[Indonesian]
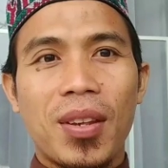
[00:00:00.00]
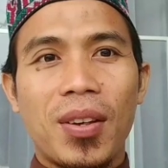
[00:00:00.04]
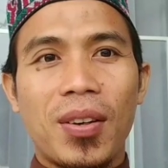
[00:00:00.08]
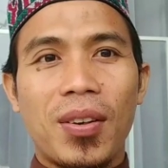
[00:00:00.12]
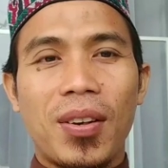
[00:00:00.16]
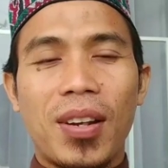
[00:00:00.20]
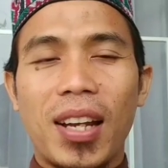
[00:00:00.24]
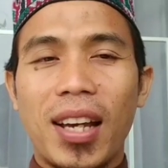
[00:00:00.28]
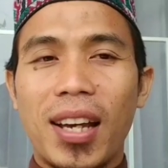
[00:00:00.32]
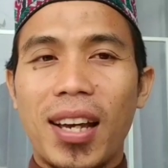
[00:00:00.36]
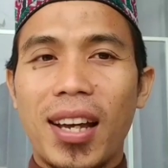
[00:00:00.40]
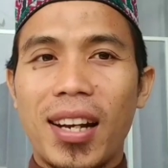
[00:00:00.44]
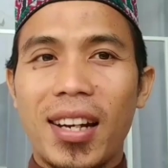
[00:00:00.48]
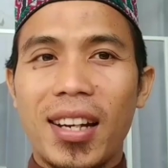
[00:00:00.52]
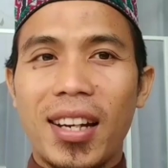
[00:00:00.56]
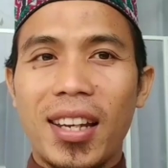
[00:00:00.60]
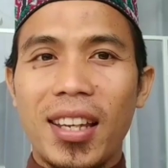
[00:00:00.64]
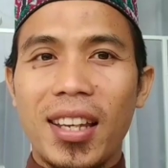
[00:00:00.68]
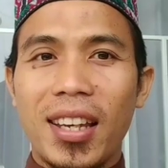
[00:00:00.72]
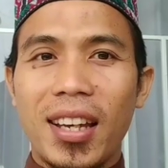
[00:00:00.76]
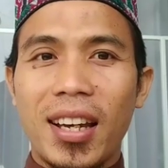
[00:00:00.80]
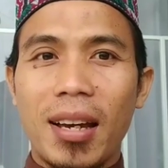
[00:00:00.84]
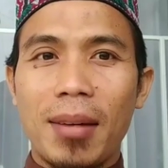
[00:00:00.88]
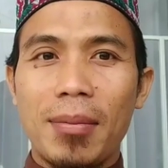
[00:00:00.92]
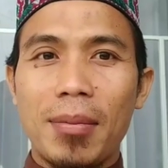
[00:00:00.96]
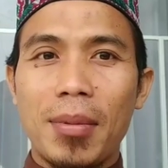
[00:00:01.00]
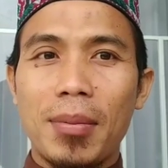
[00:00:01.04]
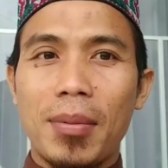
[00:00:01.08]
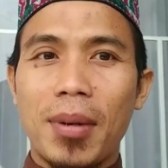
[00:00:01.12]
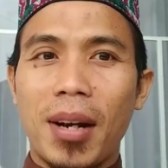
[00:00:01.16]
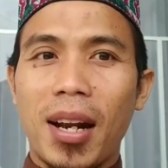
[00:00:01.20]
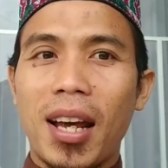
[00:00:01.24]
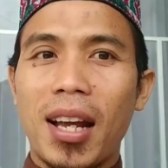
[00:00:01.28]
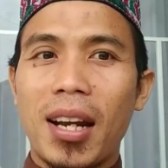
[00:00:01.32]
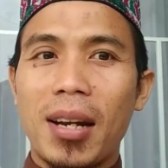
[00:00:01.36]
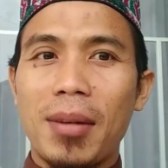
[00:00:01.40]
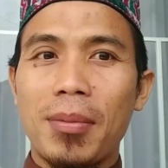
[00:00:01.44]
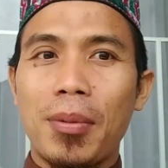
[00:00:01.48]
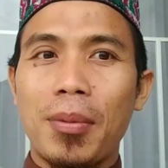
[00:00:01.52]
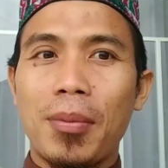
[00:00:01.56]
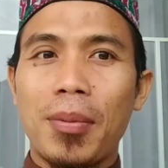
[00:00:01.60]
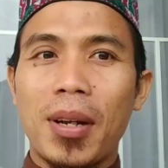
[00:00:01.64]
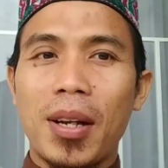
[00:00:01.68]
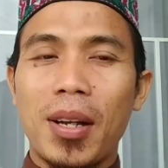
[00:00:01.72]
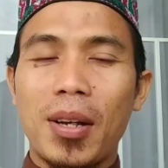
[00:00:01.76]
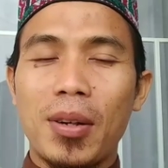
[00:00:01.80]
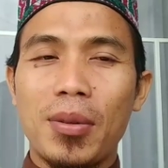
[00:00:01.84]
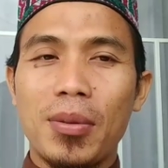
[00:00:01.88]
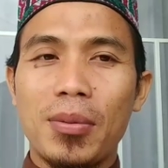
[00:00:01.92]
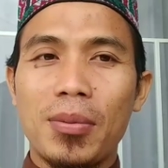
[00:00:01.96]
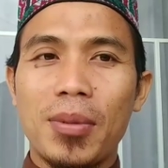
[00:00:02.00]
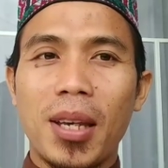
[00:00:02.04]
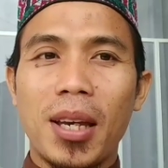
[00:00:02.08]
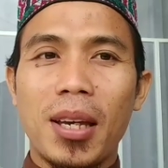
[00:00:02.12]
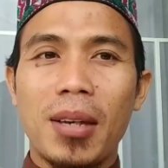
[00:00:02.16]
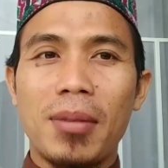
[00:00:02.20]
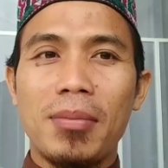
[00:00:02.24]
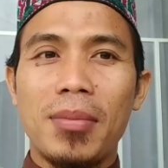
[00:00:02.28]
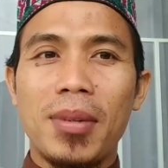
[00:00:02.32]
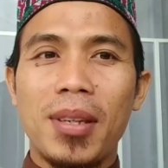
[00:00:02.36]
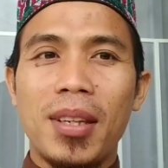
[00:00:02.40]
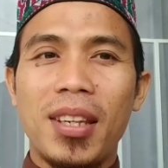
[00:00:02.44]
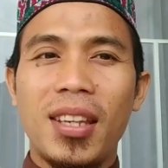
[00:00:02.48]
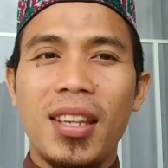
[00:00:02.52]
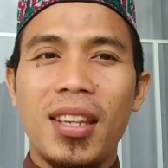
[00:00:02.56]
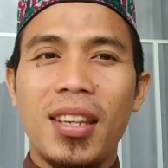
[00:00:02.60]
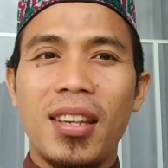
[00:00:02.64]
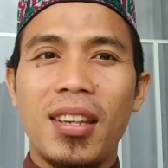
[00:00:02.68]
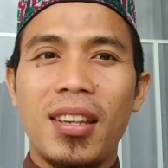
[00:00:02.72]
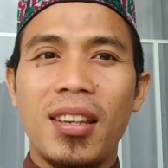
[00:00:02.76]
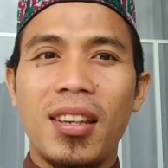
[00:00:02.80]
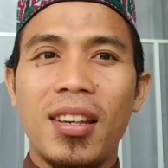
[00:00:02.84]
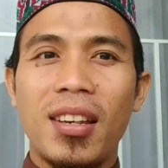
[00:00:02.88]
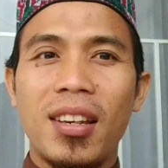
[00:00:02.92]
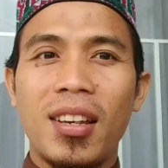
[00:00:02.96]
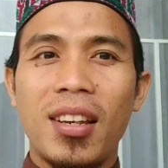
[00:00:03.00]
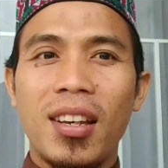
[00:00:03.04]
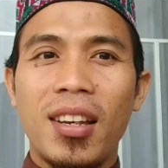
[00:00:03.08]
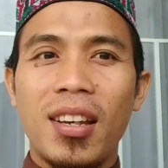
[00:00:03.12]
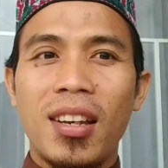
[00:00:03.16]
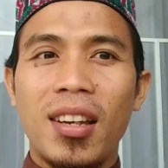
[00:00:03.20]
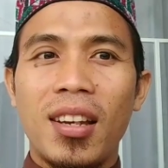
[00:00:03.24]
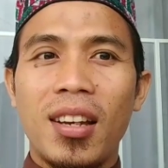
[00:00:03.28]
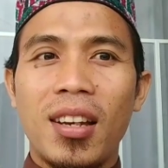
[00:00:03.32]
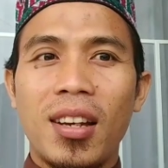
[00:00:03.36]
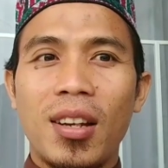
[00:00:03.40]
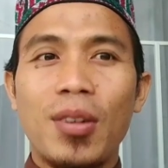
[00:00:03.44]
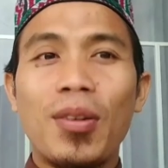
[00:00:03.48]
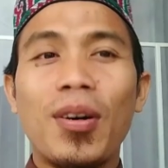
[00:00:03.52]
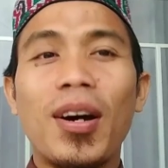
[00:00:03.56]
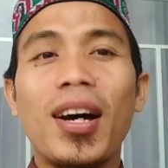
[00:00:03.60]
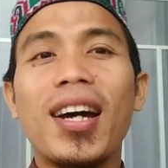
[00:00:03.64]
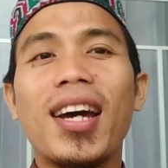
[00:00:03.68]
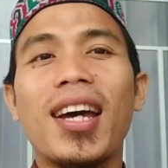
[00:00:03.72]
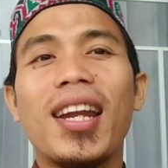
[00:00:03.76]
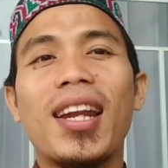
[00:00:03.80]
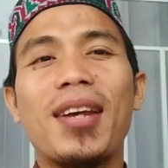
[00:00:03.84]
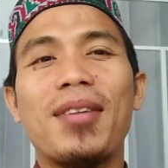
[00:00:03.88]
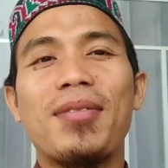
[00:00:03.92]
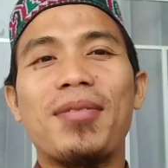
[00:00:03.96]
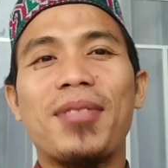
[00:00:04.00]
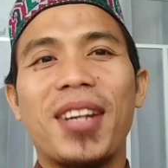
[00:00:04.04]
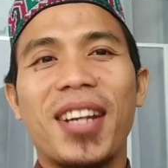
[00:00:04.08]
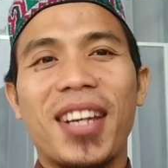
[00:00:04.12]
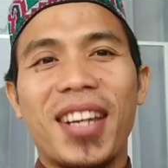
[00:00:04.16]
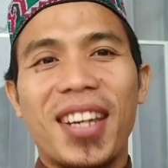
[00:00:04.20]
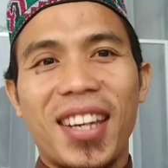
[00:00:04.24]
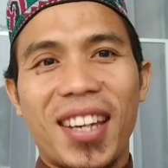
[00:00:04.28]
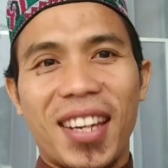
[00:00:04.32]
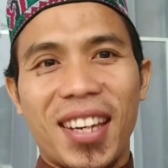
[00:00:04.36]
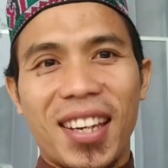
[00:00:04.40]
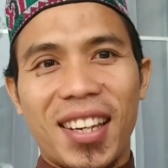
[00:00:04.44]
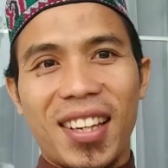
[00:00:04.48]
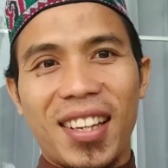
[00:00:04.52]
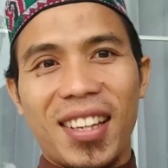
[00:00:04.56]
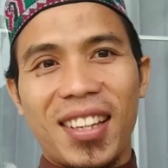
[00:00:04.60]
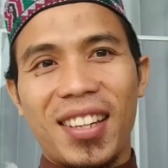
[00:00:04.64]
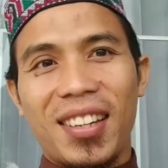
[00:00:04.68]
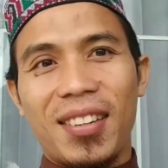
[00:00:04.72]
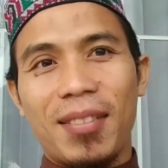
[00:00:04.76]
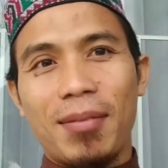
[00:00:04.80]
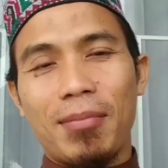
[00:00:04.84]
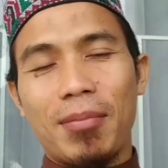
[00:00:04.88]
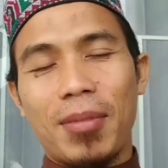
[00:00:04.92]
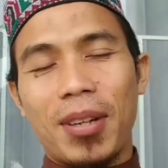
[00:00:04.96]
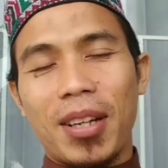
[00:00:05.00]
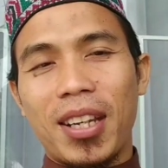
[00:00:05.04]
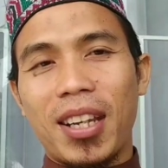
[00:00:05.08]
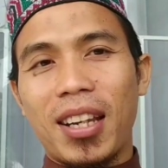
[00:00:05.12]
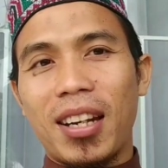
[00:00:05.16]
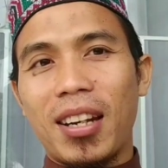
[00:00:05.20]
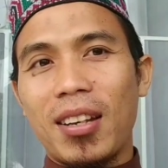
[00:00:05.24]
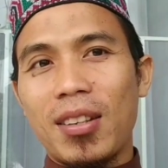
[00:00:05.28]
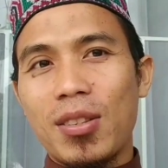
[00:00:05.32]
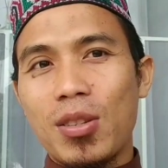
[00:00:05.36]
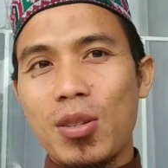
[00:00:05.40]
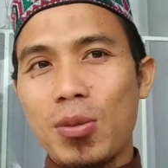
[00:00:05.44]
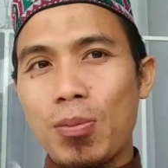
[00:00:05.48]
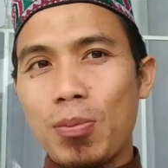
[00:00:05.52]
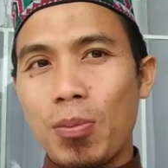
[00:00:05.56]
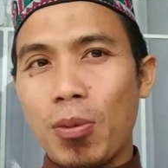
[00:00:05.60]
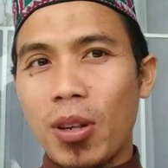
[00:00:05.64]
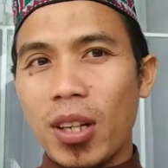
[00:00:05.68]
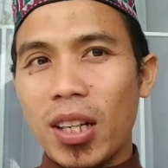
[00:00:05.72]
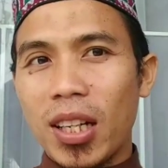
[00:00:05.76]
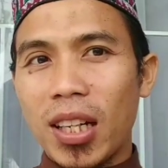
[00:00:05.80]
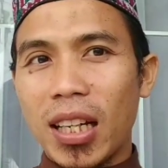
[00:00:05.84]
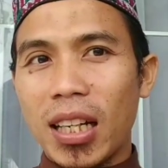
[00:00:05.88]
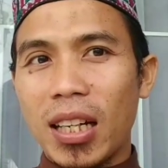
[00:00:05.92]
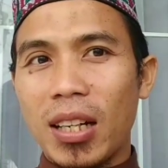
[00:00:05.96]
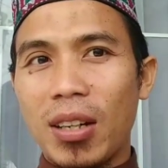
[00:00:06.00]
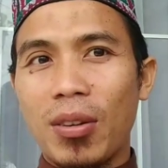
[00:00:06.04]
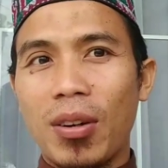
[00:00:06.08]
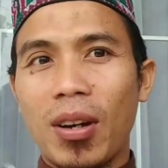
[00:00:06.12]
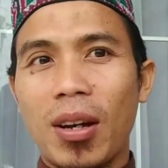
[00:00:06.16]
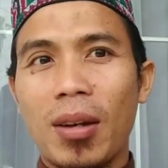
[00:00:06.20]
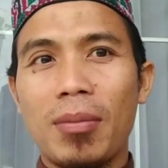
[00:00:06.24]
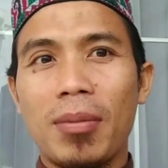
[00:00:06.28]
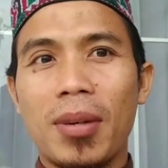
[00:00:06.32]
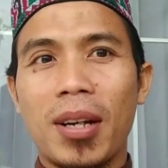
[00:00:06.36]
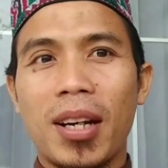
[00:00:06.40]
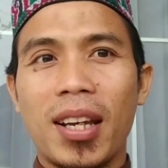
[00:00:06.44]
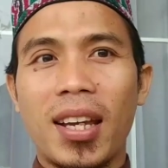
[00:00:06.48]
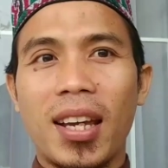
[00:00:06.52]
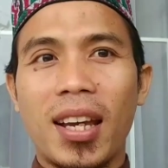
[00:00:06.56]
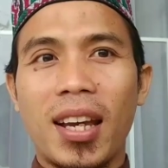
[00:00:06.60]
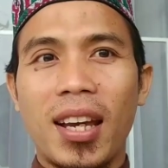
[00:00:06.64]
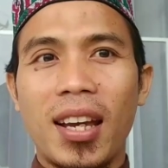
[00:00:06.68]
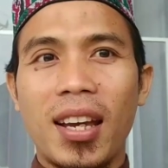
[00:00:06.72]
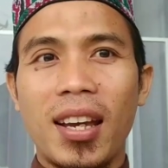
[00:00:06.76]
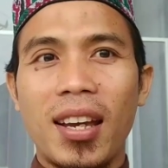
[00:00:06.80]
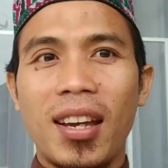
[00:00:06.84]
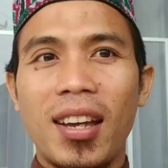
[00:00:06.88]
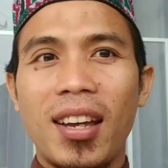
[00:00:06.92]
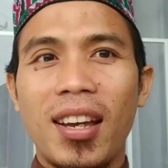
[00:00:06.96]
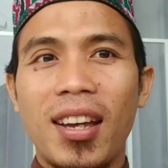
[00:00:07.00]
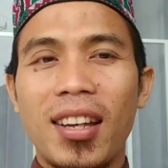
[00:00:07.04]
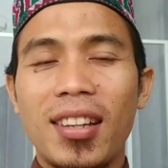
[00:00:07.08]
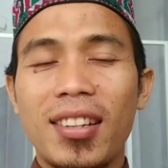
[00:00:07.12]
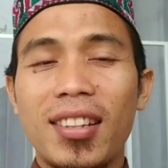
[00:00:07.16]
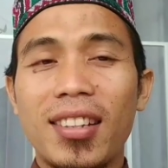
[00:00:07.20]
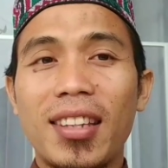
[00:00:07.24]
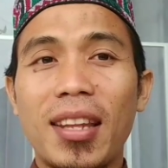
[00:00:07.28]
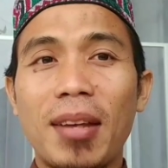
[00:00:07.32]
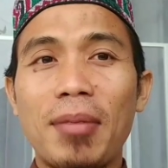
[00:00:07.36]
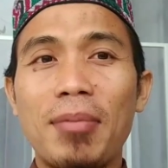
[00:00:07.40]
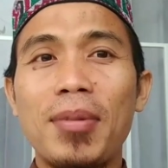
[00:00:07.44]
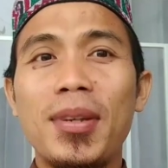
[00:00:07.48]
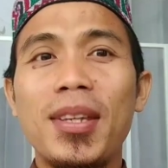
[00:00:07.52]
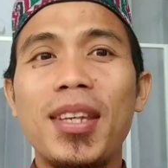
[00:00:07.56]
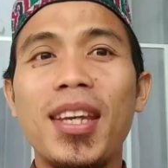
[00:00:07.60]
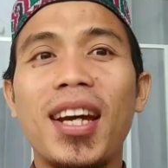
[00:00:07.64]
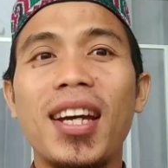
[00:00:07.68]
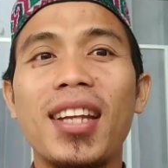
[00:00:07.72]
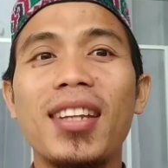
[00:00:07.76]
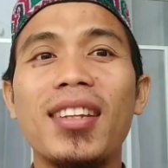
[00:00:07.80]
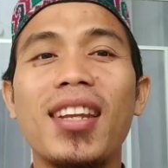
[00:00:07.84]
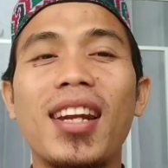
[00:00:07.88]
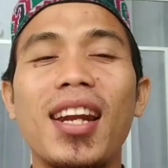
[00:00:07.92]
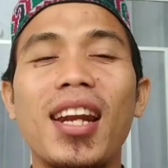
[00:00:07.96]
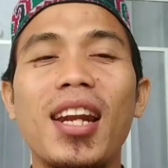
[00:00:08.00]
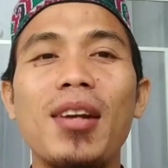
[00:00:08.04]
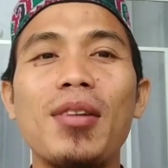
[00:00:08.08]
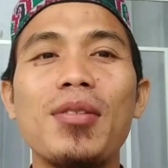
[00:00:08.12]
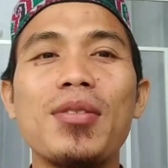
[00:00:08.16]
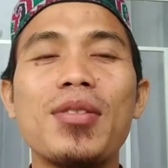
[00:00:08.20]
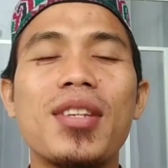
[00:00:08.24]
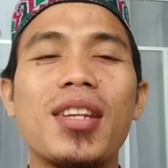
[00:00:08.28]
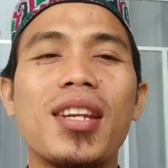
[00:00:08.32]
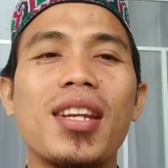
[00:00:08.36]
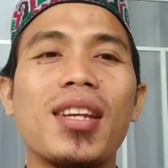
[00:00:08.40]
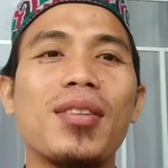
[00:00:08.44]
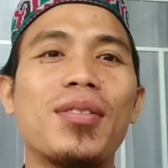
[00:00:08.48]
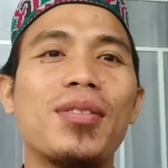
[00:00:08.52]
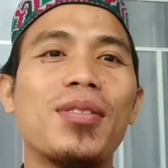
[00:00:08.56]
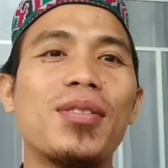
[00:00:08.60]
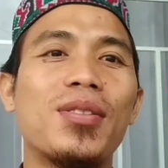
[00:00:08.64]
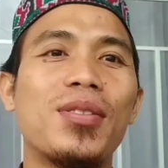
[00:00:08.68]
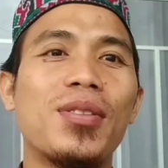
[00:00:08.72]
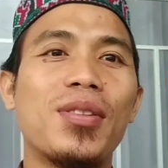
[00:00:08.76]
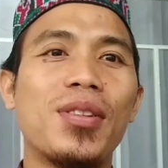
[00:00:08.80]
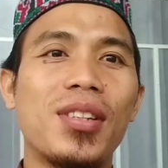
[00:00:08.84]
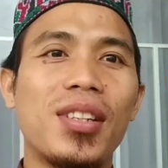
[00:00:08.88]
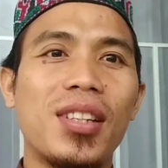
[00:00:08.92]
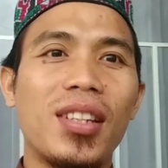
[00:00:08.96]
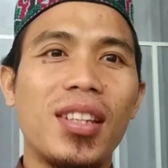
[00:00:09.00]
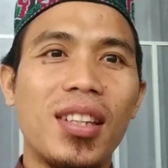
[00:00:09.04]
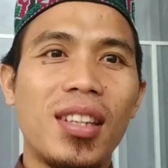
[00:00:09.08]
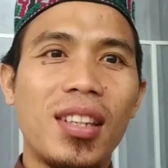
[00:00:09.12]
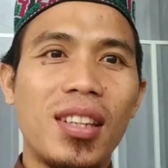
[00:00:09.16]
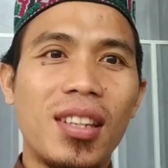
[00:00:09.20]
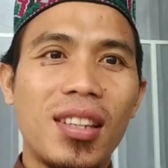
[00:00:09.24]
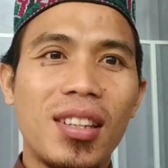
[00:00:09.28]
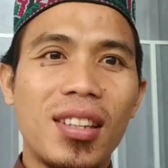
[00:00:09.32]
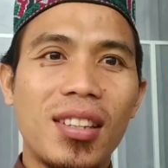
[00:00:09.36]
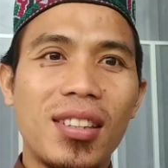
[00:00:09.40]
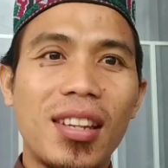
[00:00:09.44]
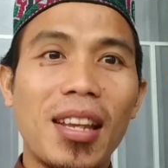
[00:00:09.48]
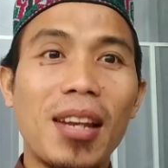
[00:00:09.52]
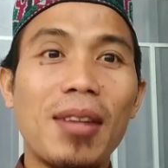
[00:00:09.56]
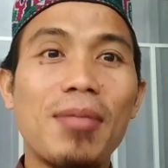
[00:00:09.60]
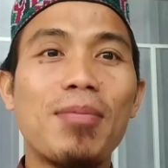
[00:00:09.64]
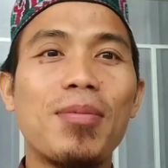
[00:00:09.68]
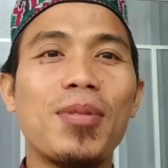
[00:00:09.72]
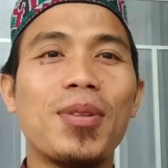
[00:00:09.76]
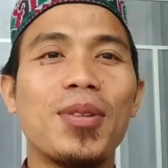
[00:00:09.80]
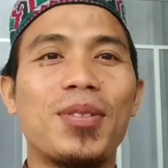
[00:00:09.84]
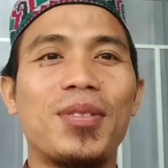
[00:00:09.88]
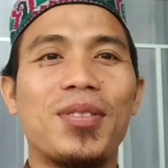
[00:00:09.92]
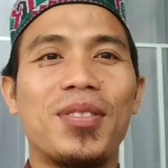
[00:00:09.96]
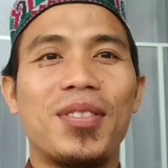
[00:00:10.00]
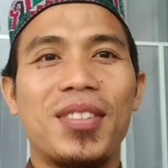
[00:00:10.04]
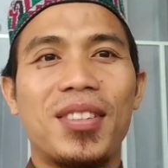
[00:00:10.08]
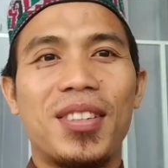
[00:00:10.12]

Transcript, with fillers: oleh karenanya kami berharap kepada Umi, Abi doakanlah mereka berikanlah support dengan doa mereka tetapi jangan terlalu sering untuk ditelepon